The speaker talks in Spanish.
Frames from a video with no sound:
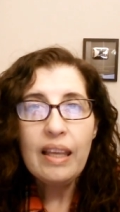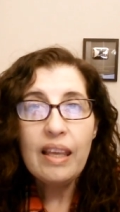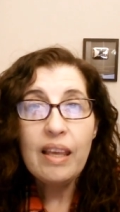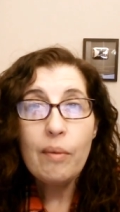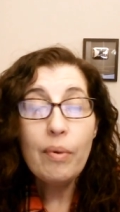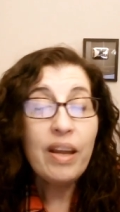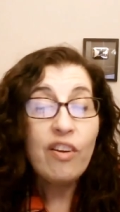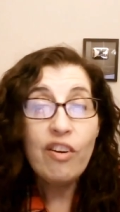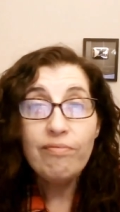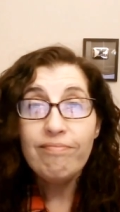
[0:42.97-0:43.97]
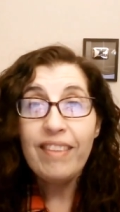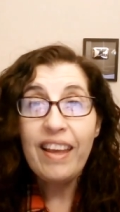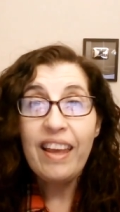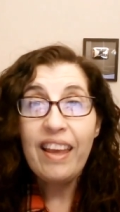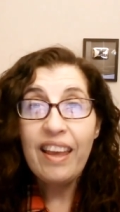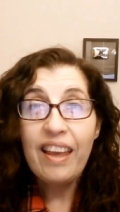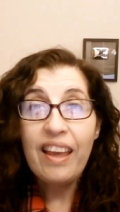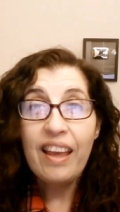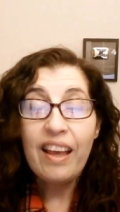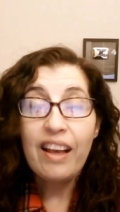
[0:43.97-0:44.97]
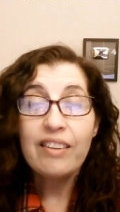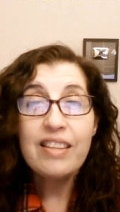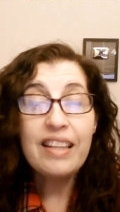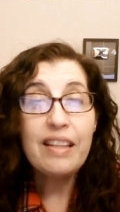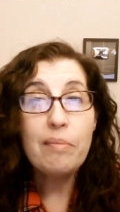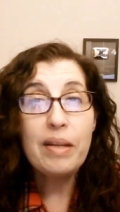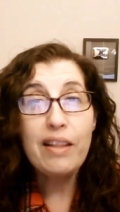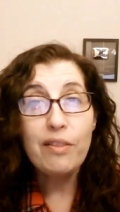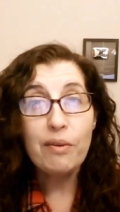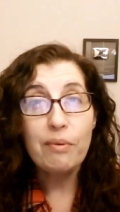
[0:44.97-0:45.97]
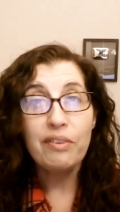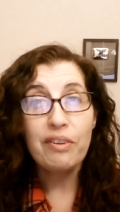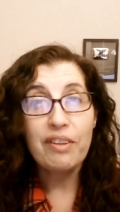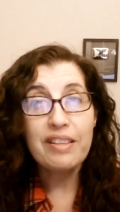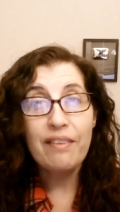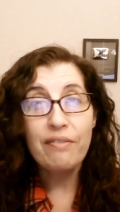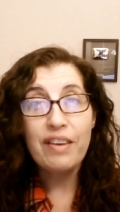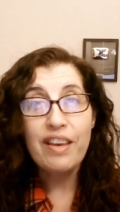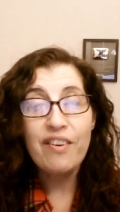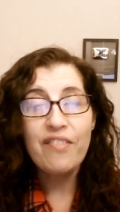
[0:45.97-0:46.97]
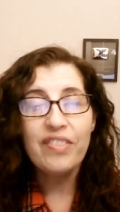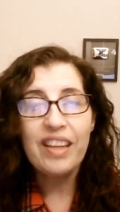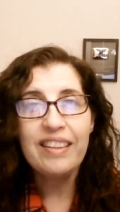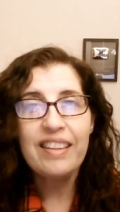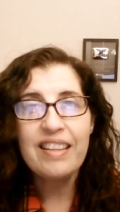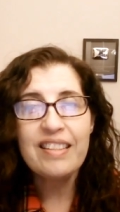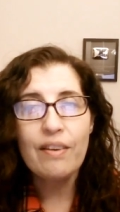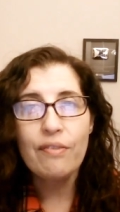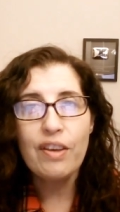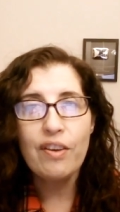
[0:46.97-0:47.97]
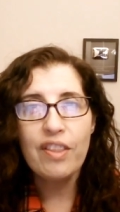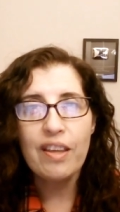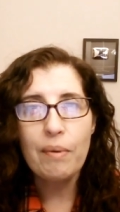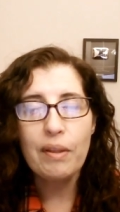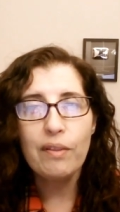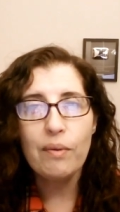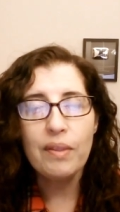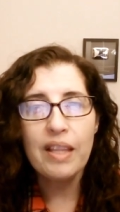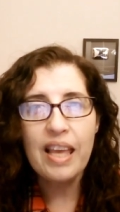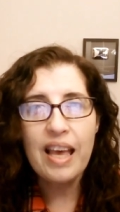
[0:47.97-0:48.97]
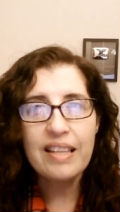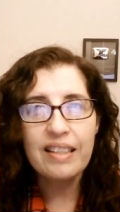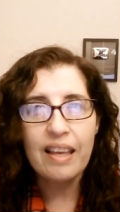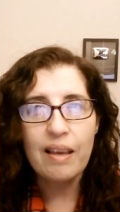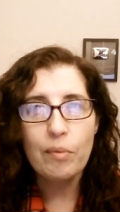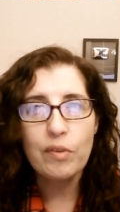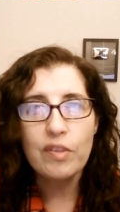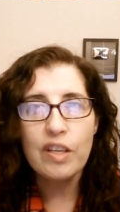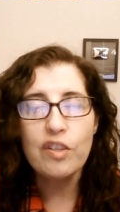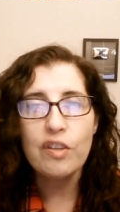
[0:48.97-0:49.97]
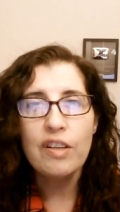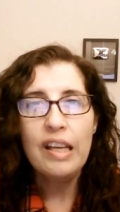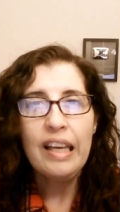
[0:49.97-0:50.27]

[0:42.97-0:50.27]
y bueno, eh, ya terminando nuestro desafío, este desafío de 21 días que hemos hecho,